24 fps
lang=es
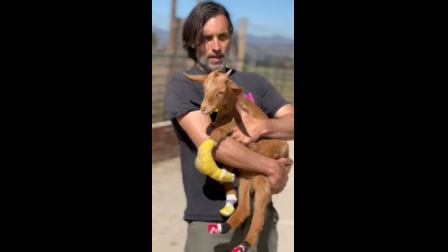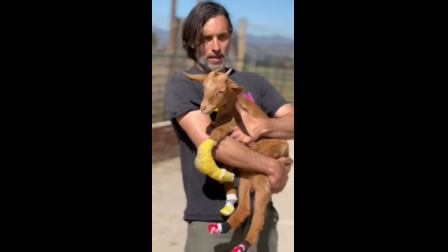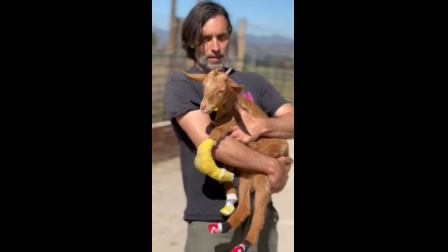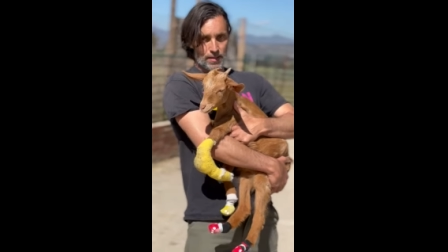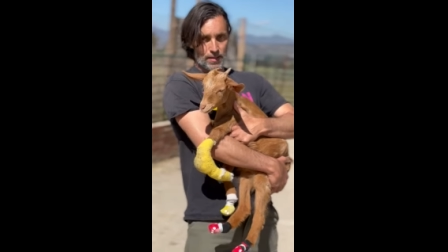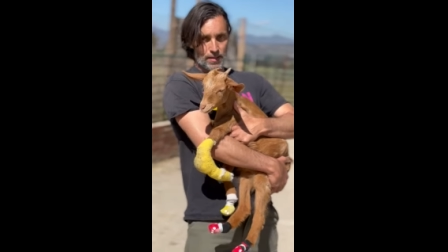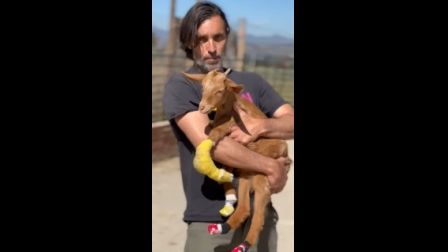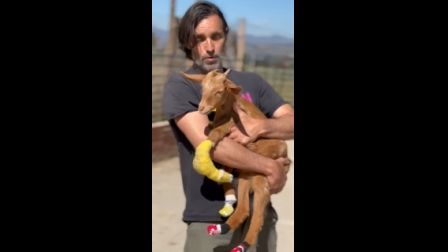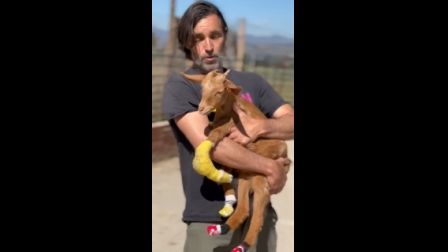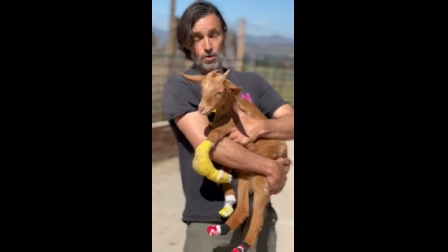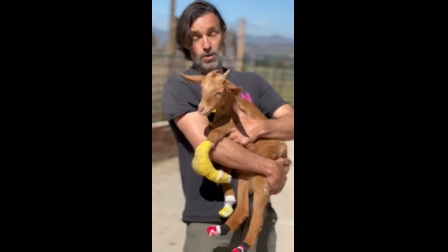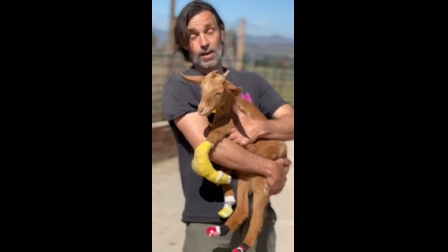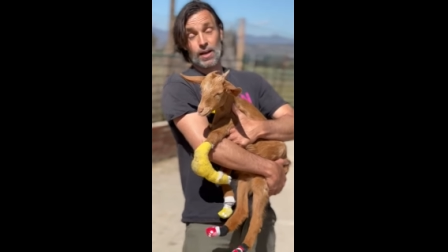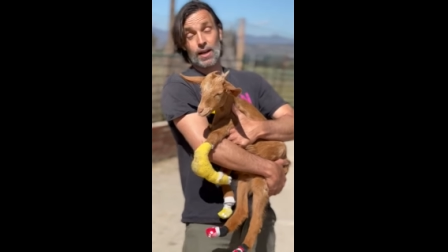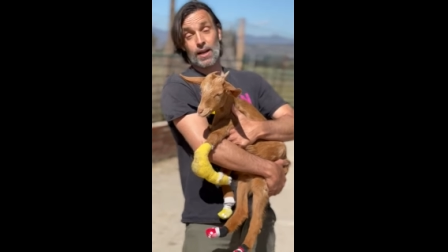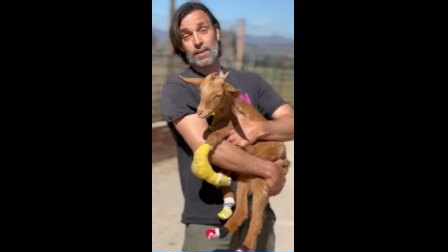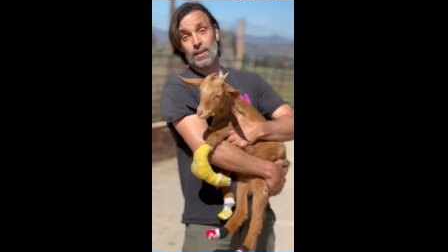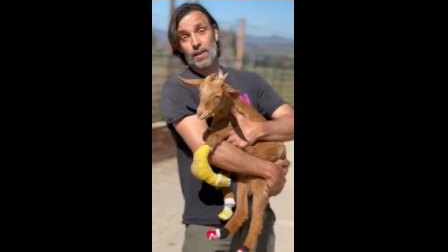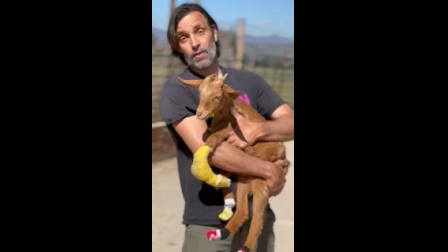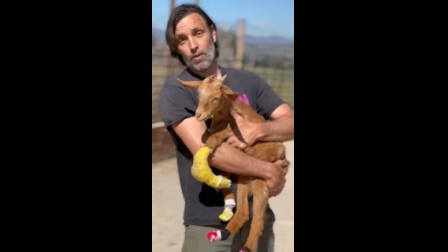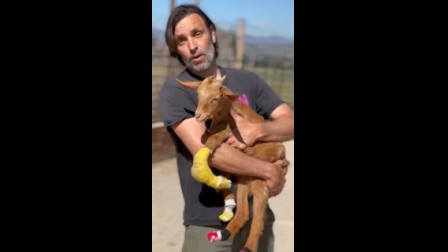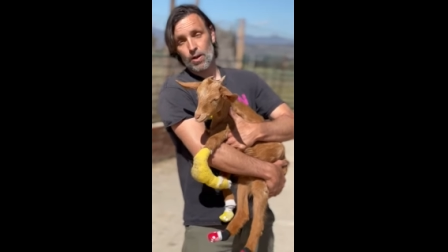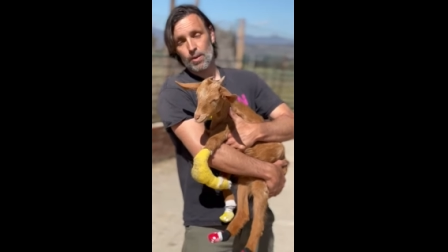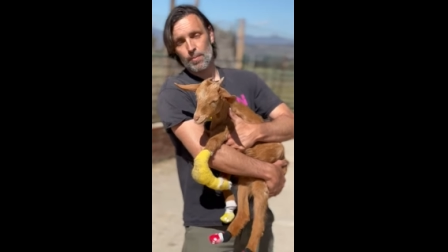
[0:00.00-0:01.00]
Estamos
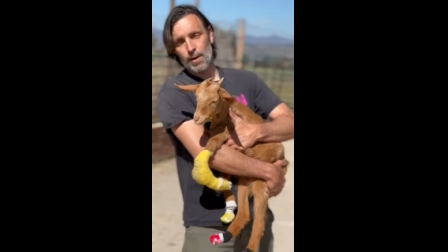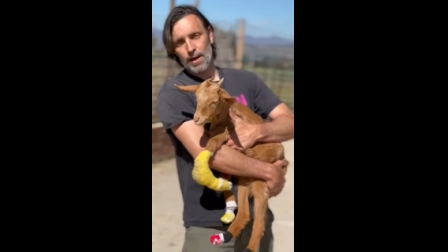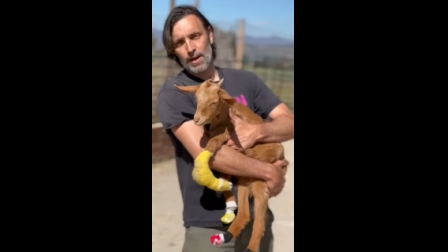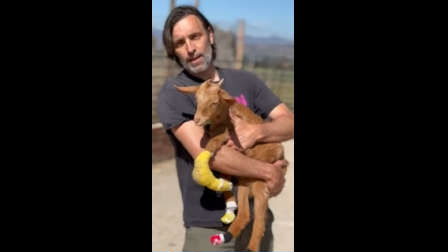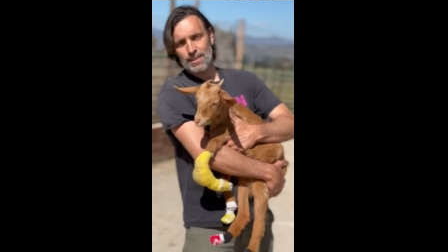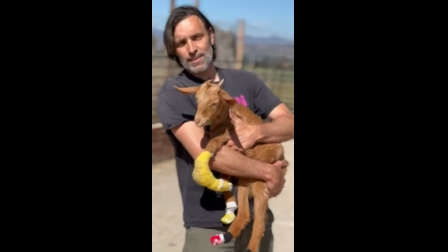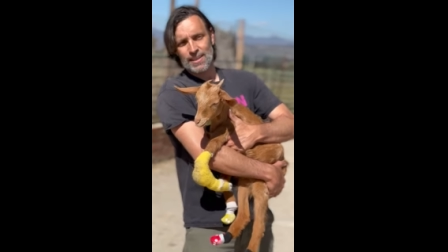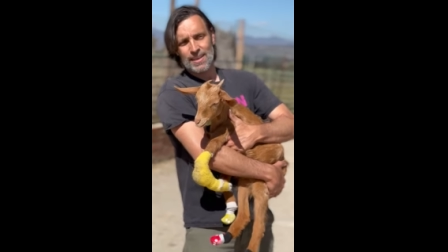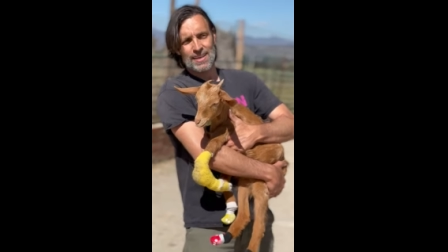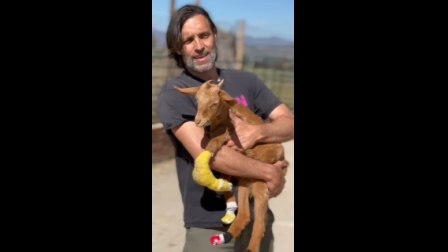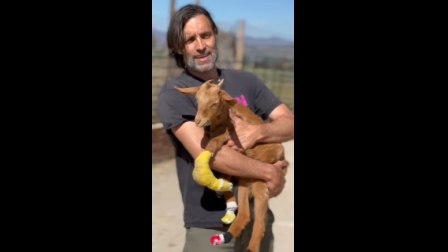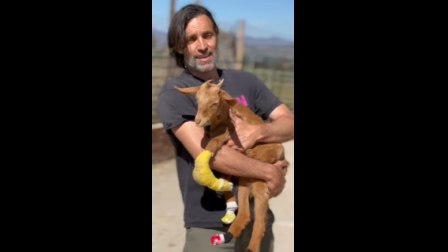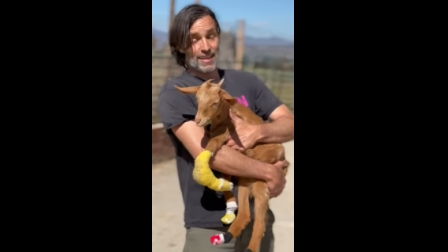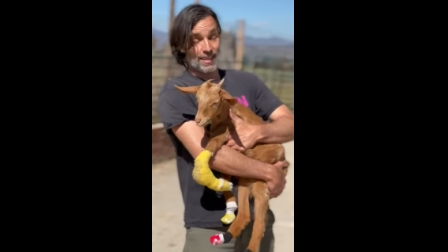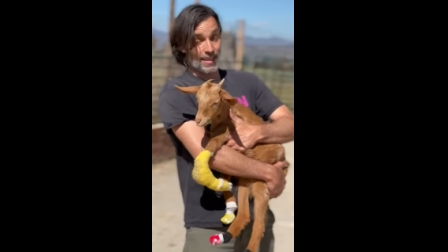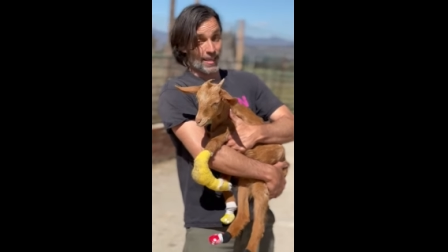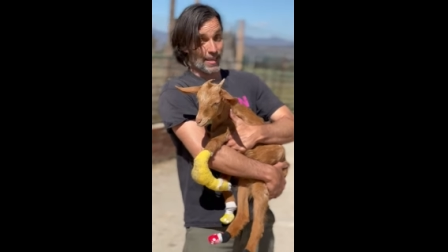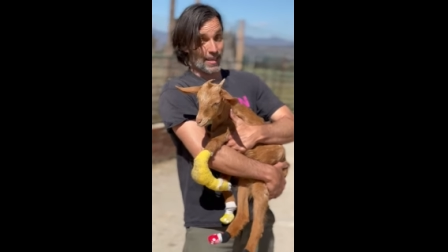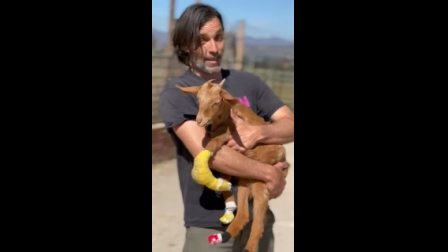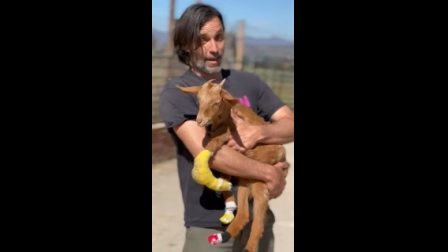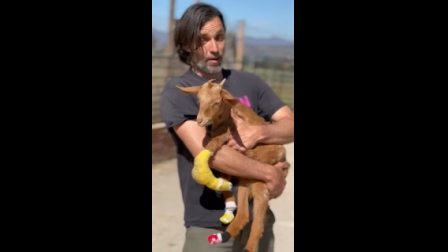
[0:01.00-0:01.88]
rescatando animales, que